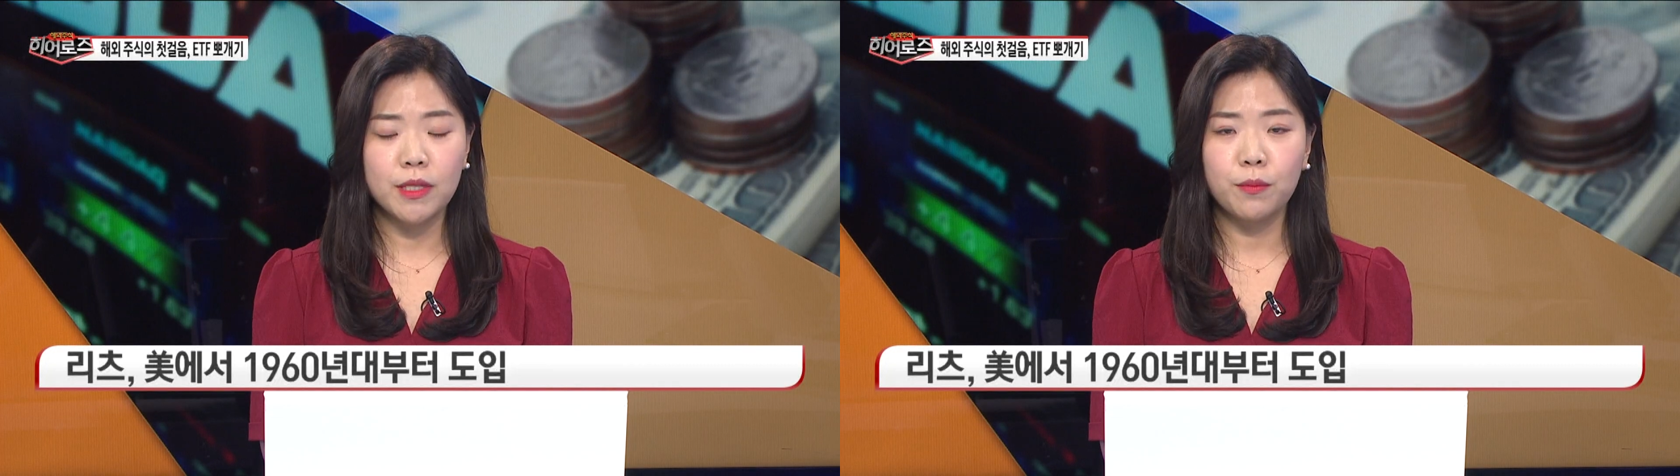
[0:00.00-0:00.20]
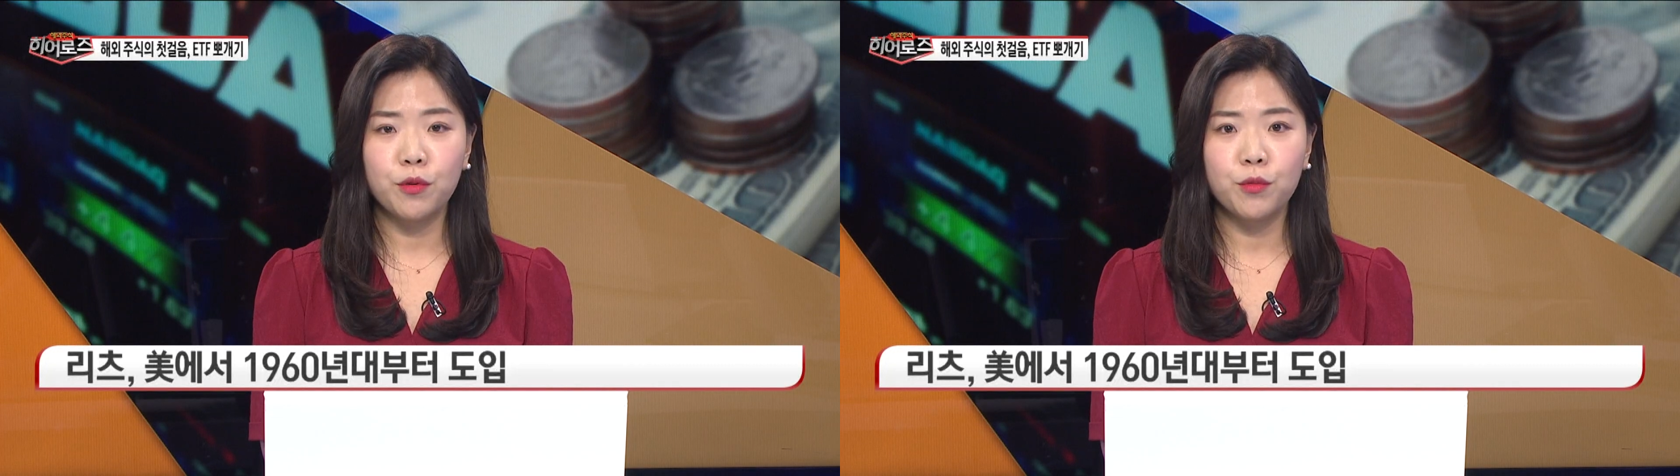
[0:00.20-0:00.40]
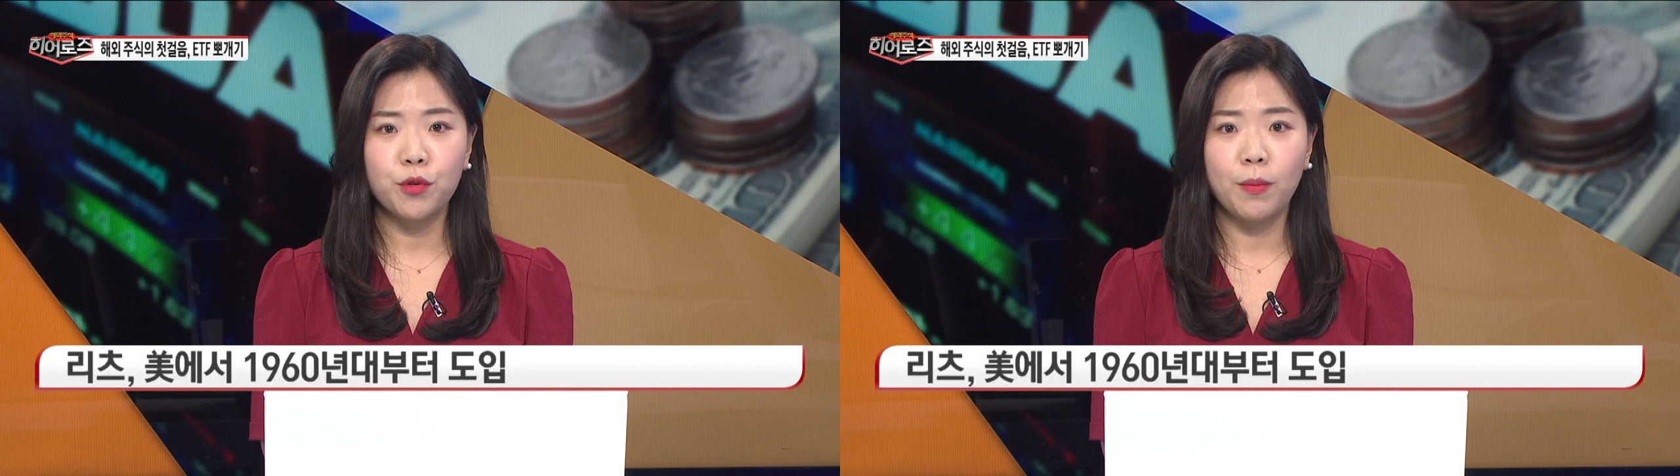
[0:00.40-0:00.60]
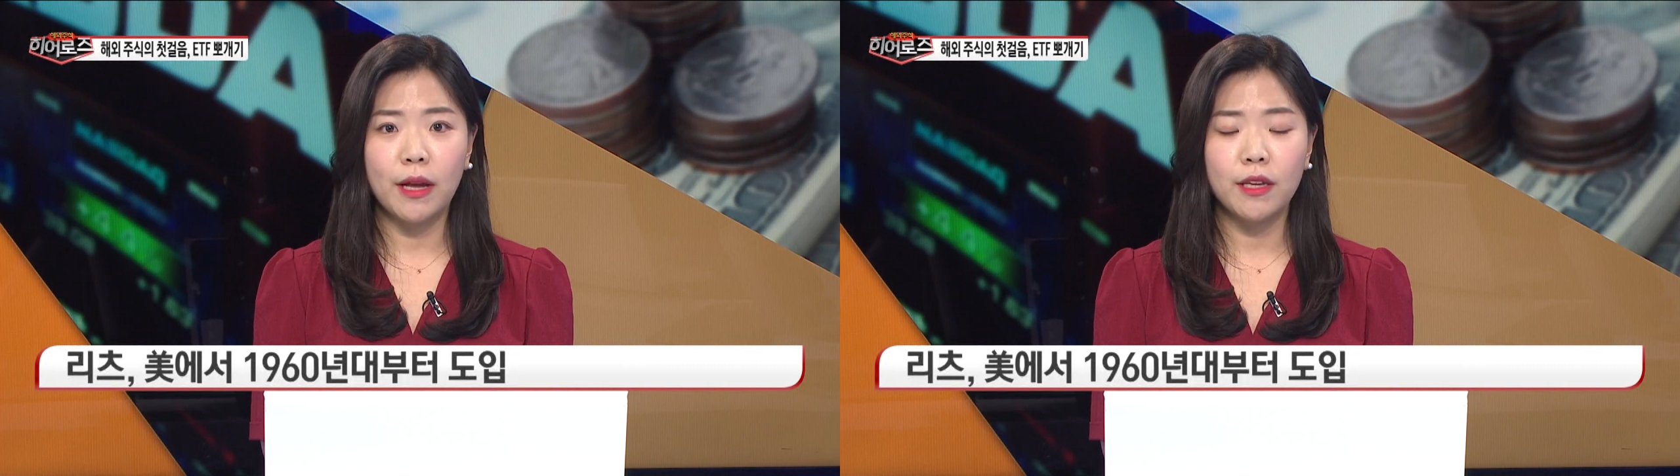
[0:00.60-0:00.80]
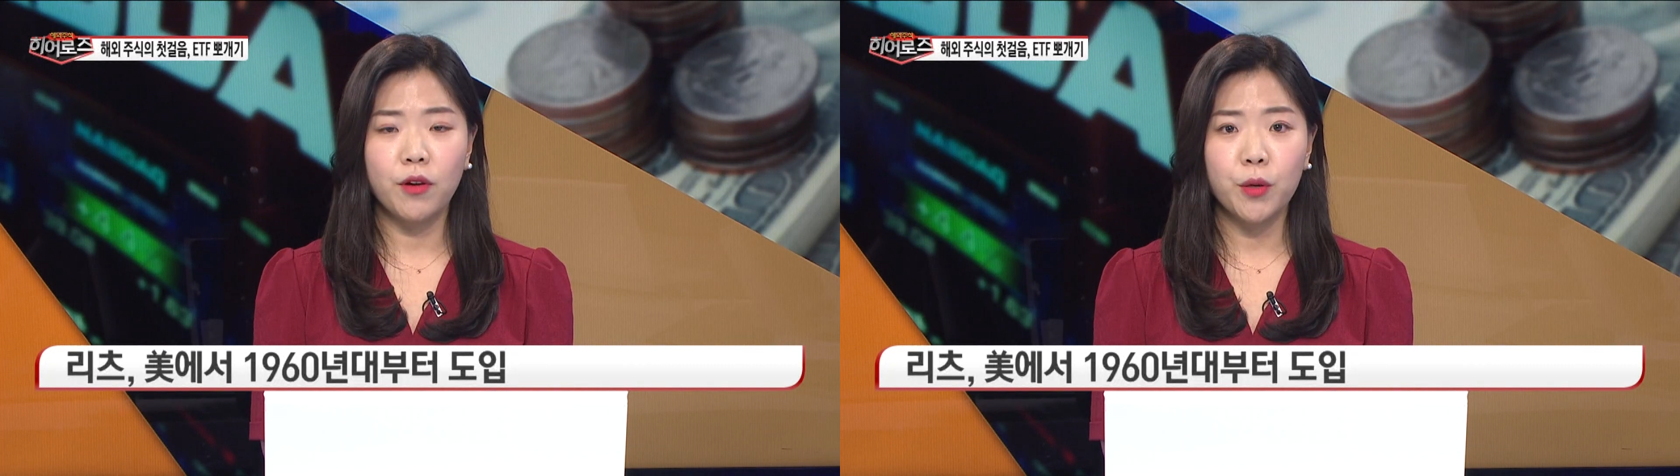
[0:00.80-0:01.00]
상품으로
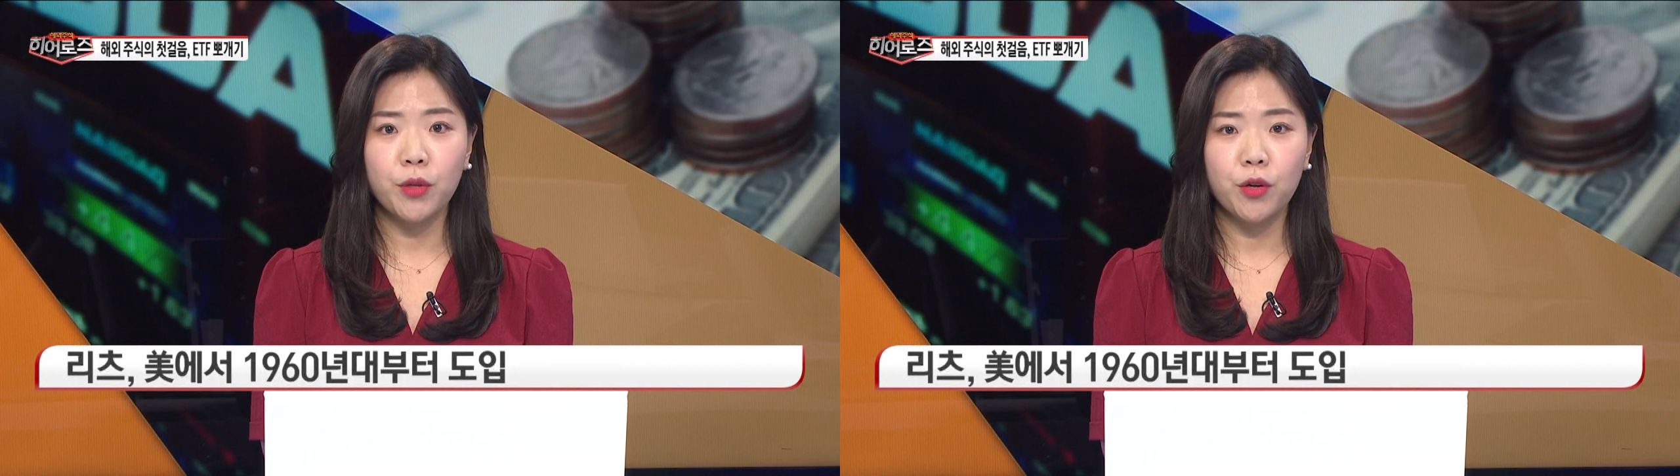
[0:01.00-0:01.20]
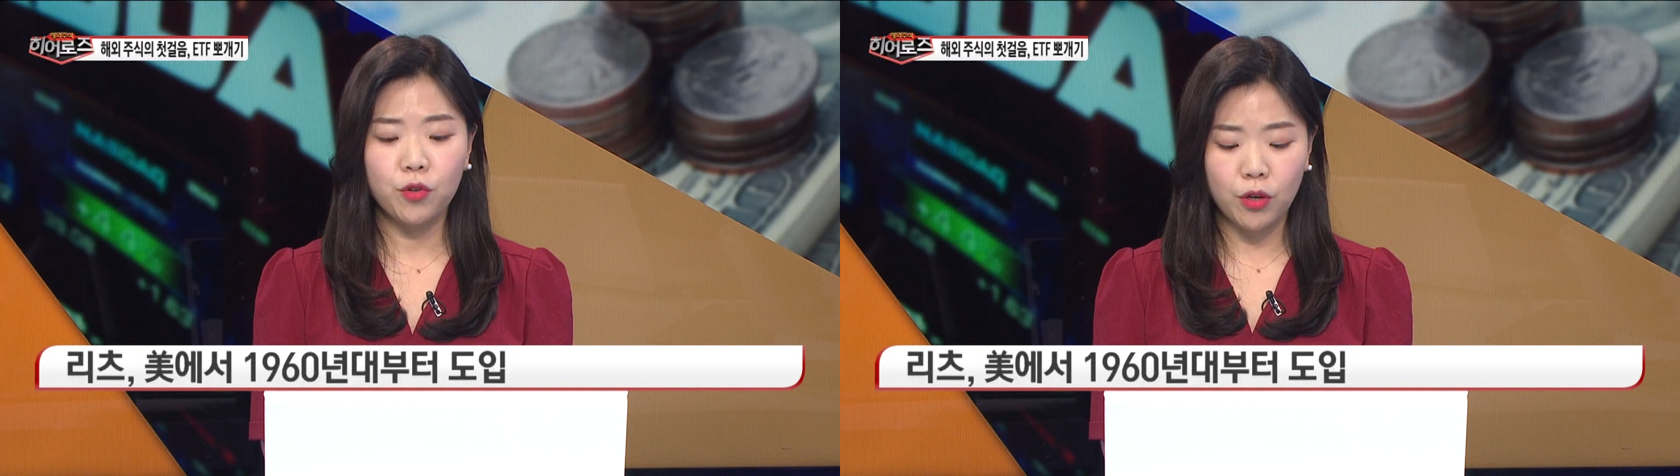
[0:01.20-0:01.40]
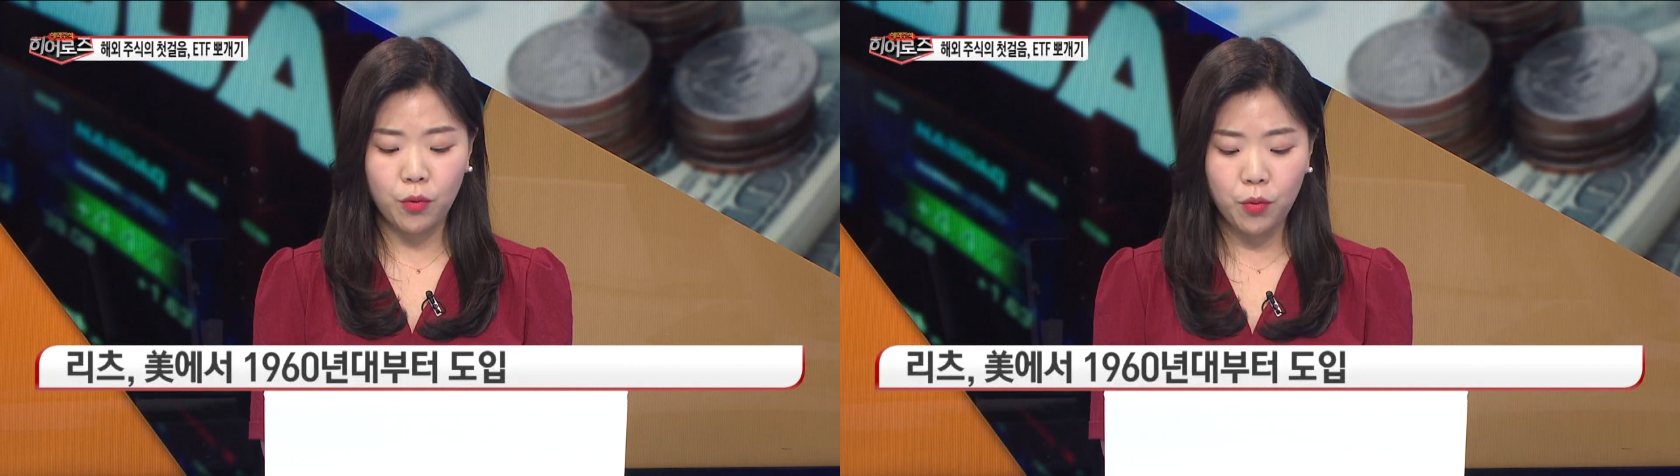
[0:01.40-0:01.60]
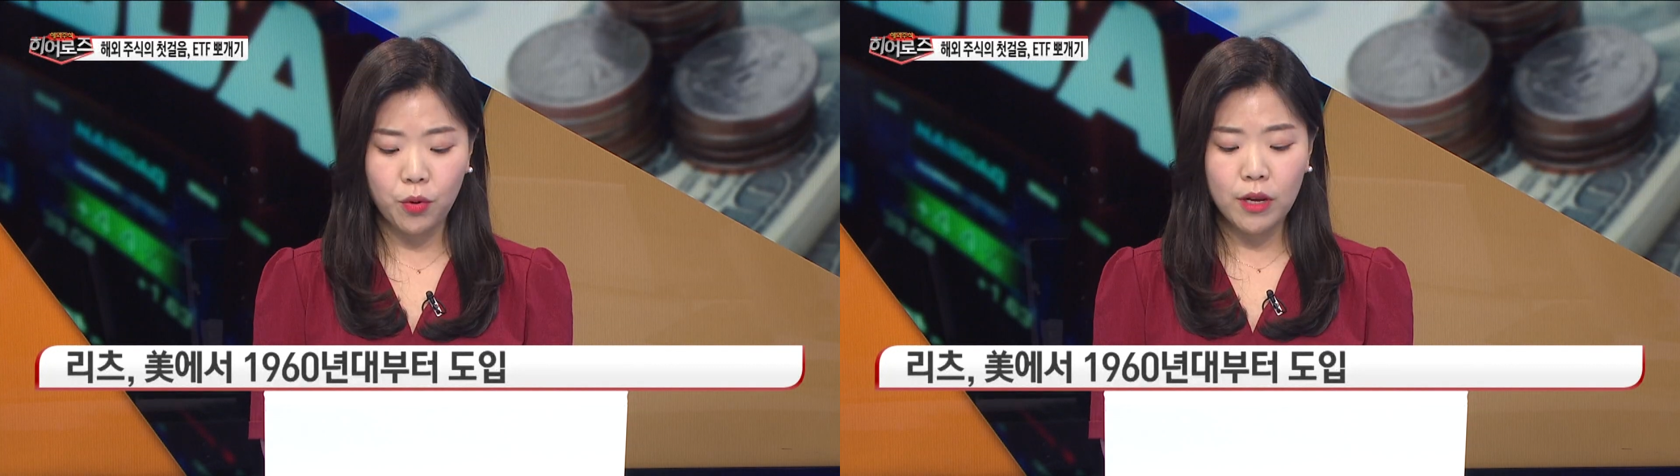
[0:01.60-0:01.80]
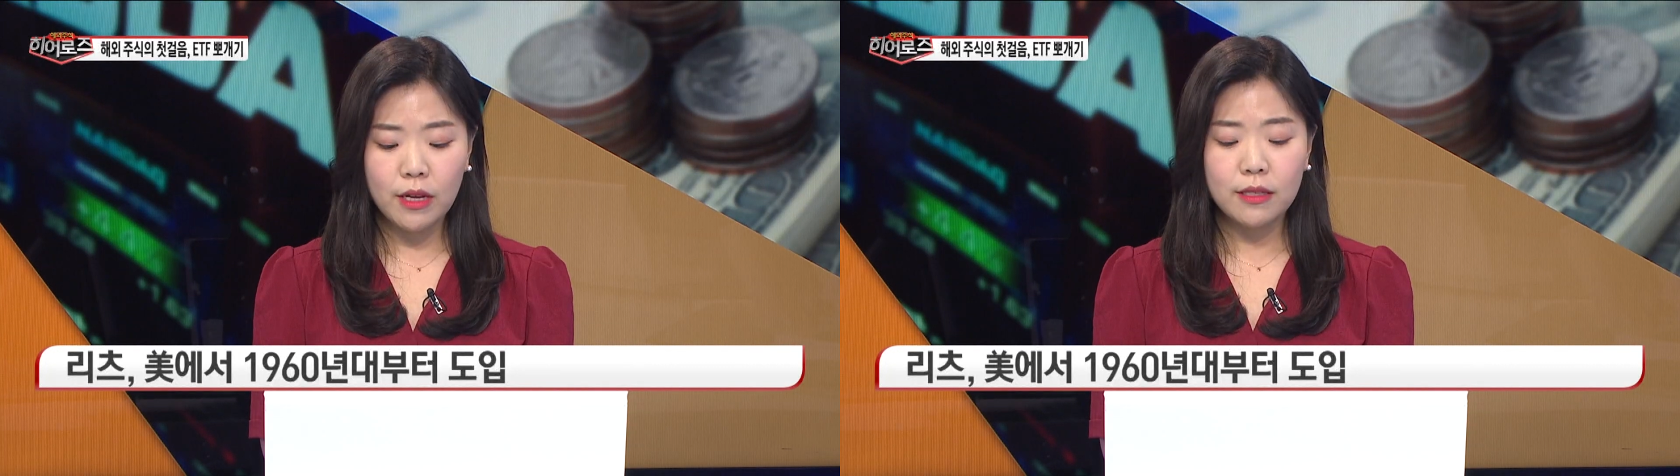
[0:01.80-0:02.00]
많이 많이 활용되고 있고 아,